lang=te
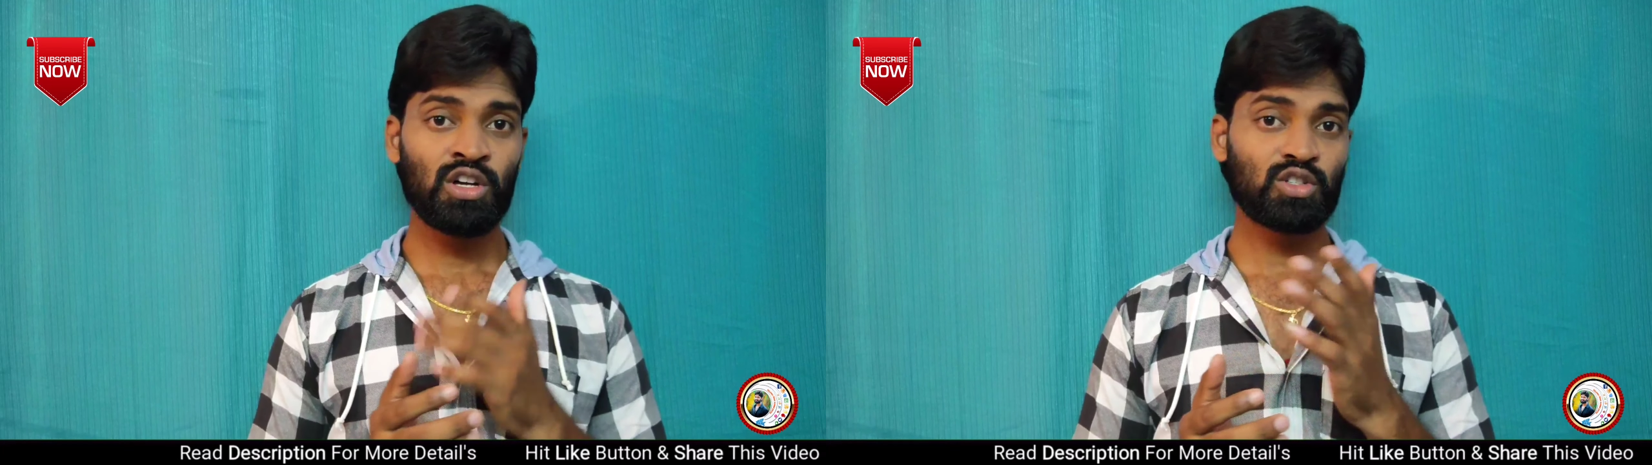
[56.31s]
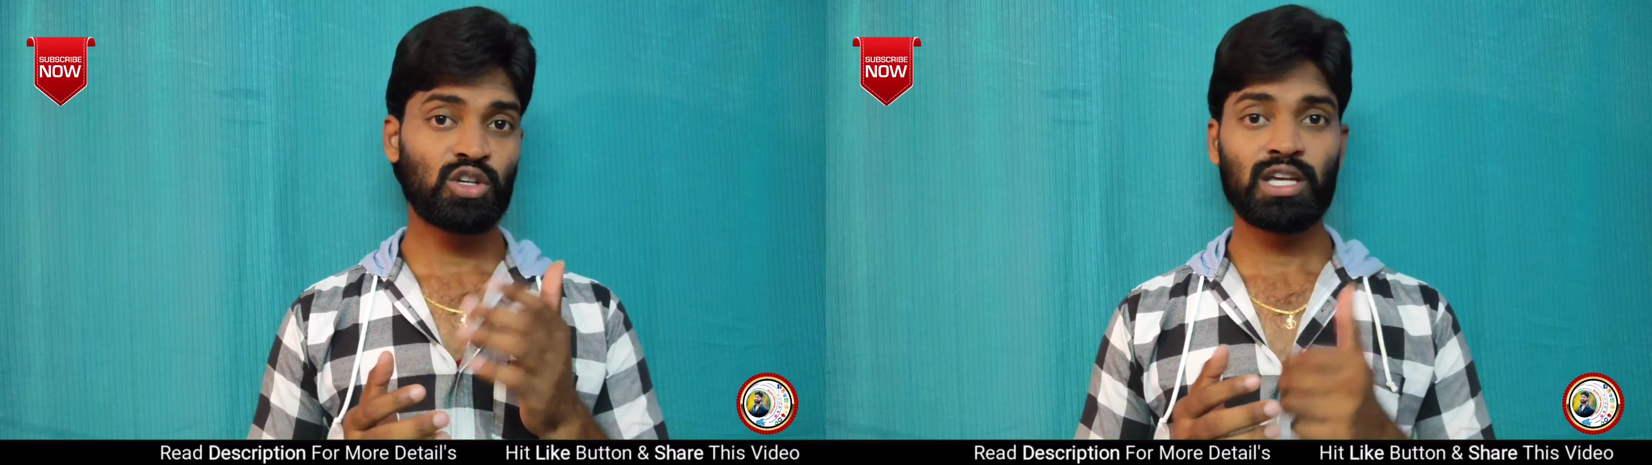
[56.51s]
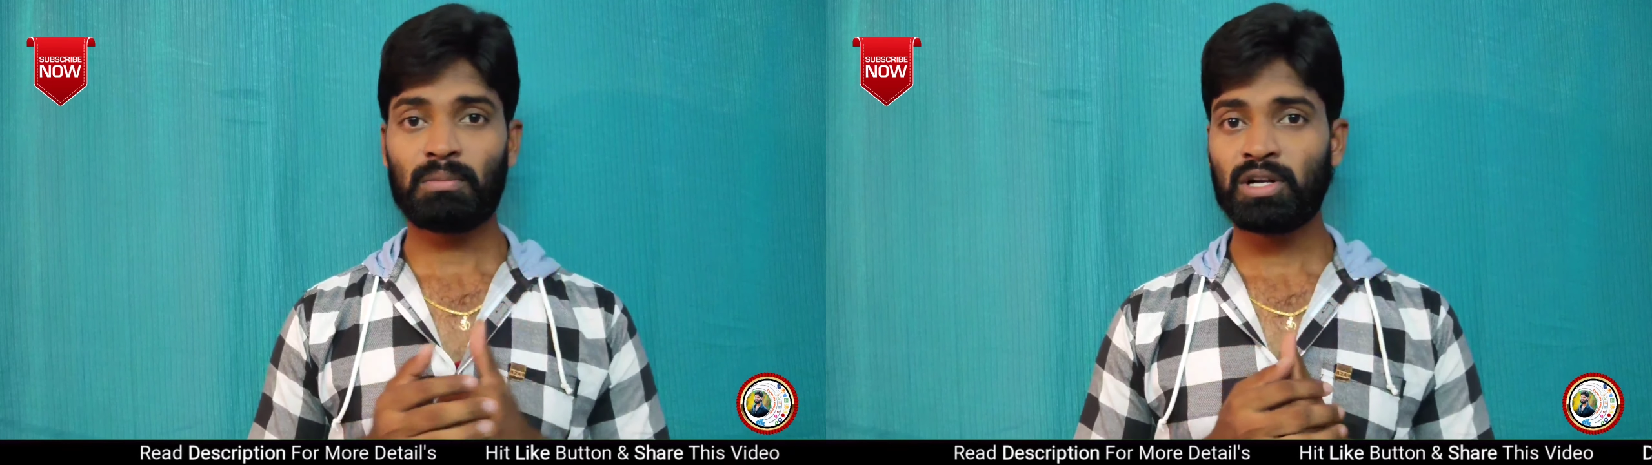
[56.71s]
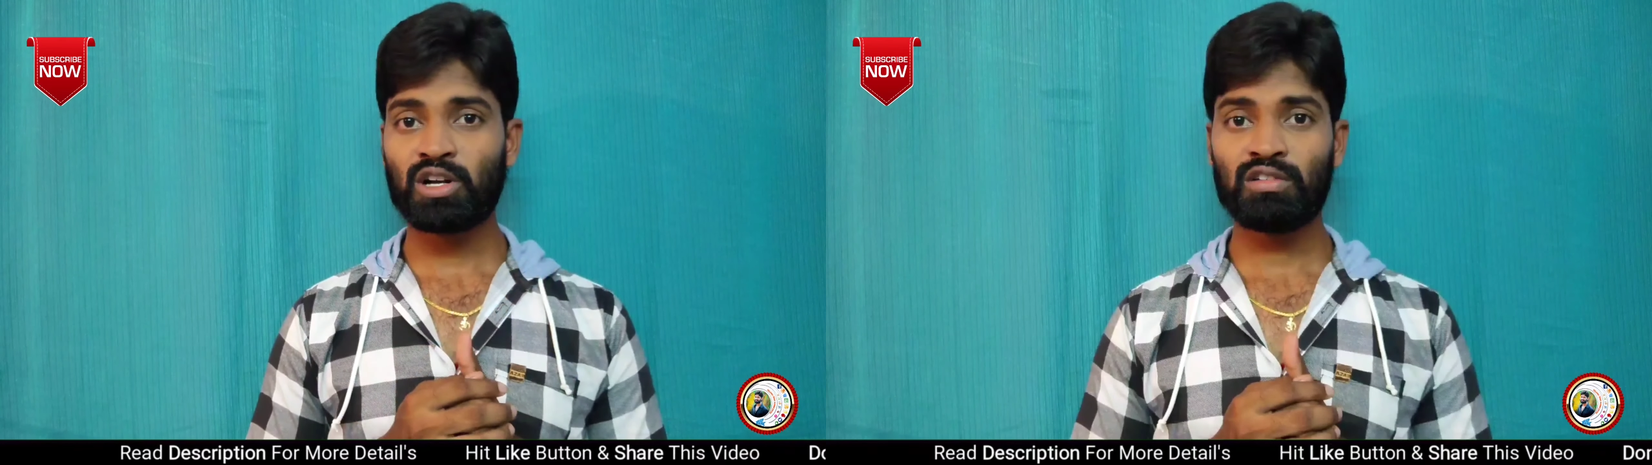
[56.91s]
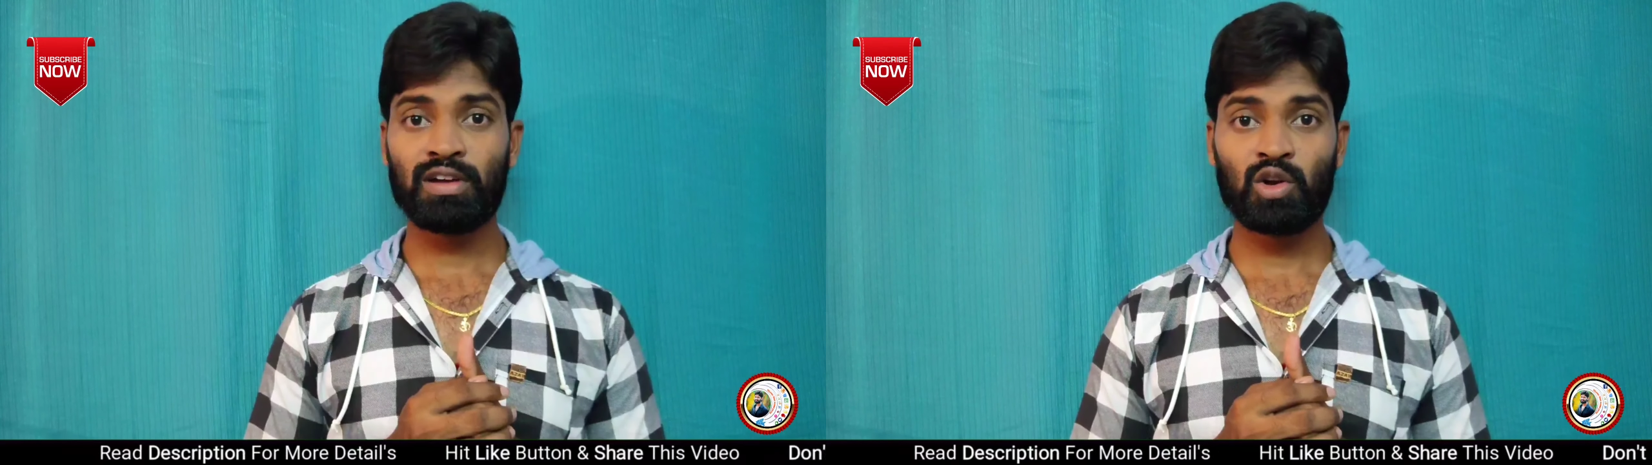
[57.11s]
సో ఈ
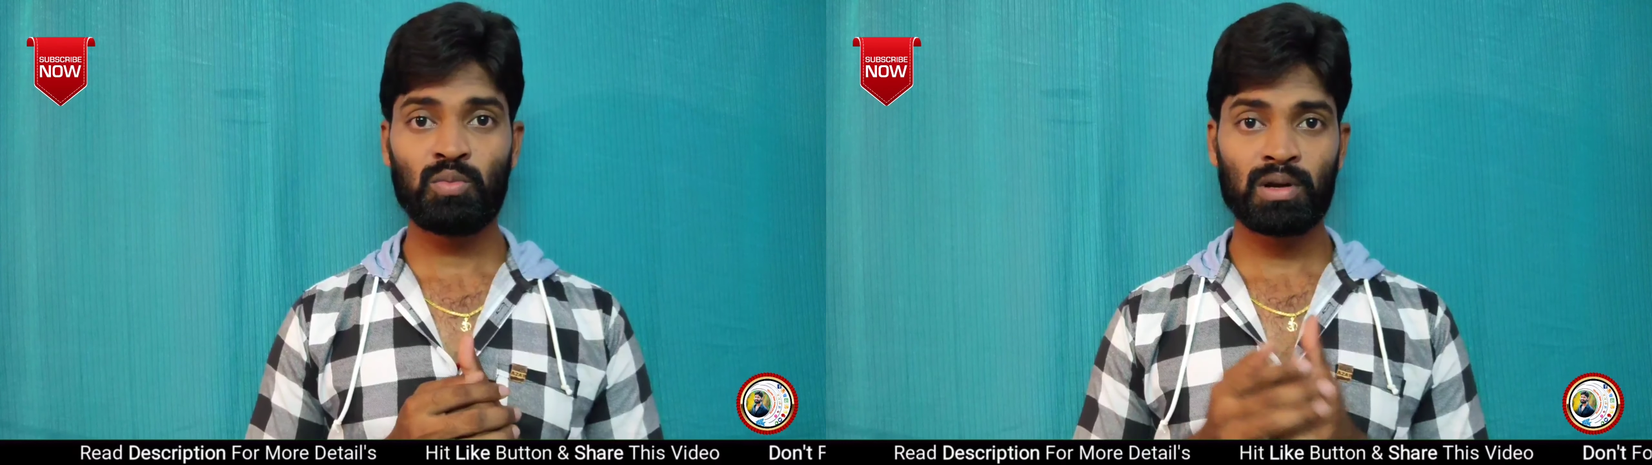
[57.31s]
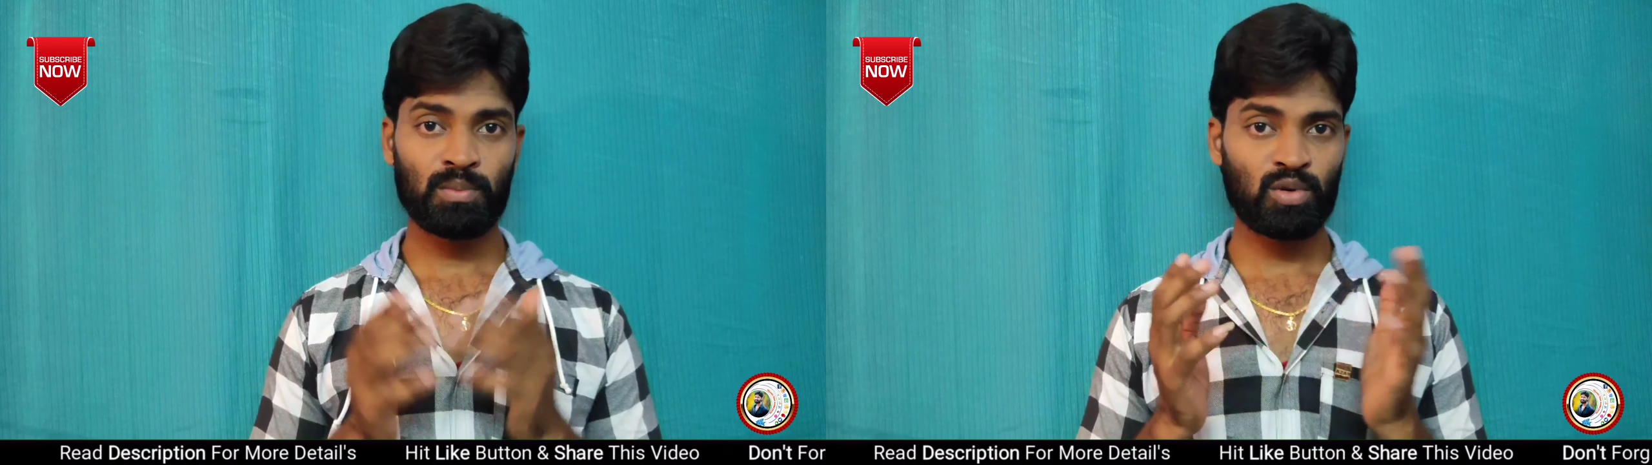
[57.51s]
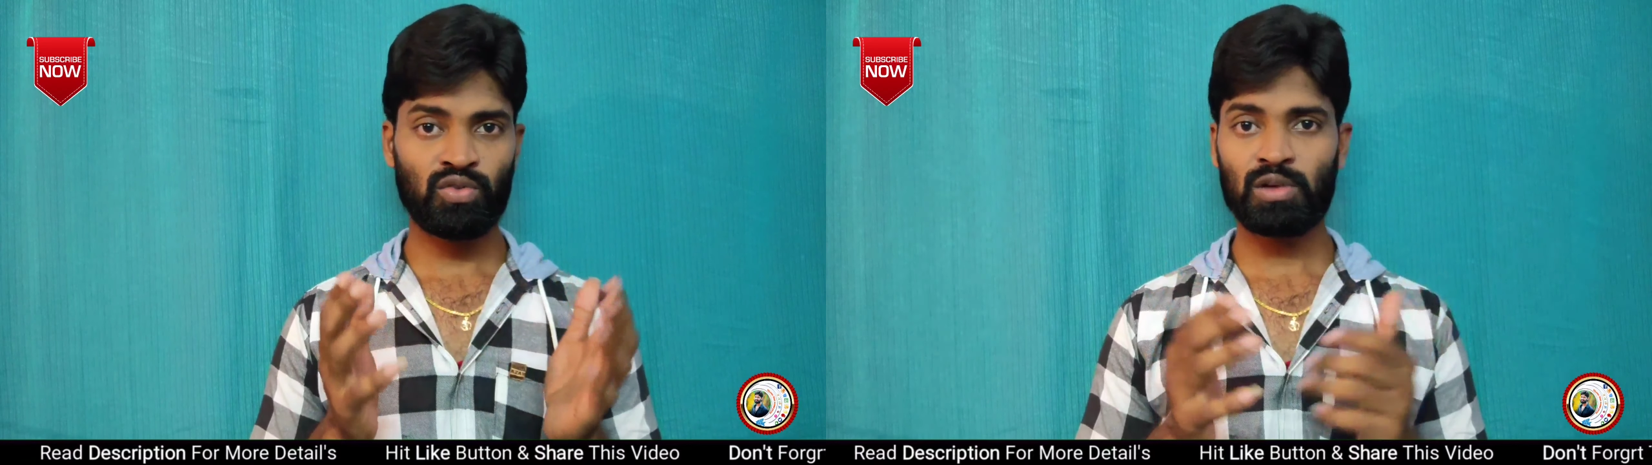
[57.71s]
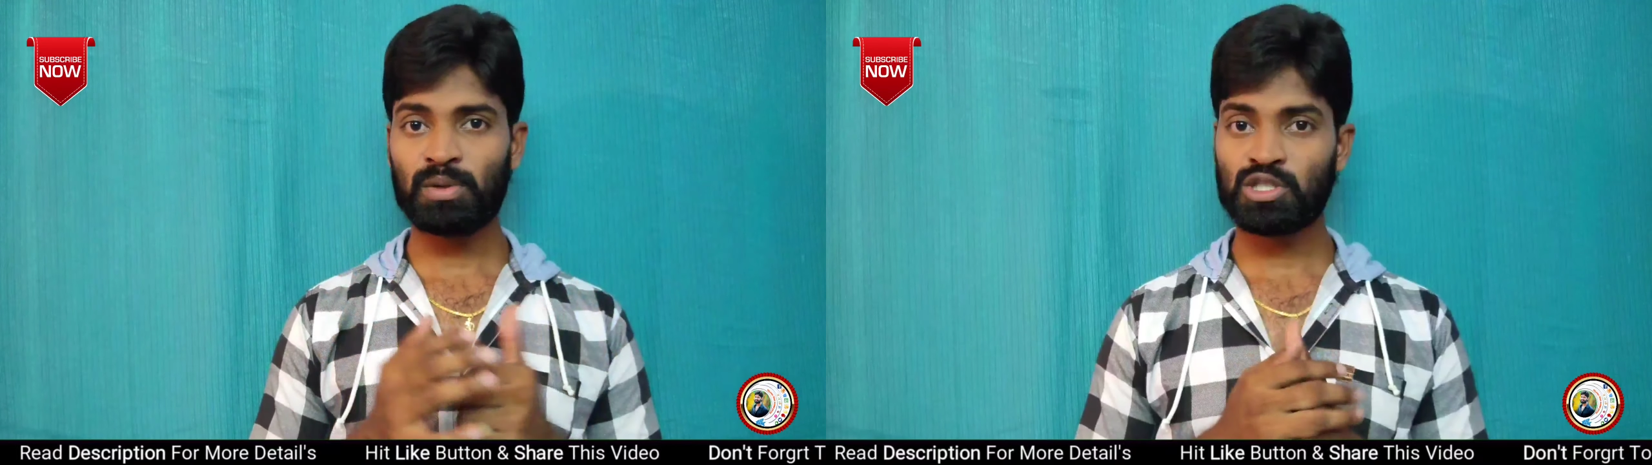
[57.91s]
అప్డేట్లో వీళ్ళు మనం ప్రొఫైల్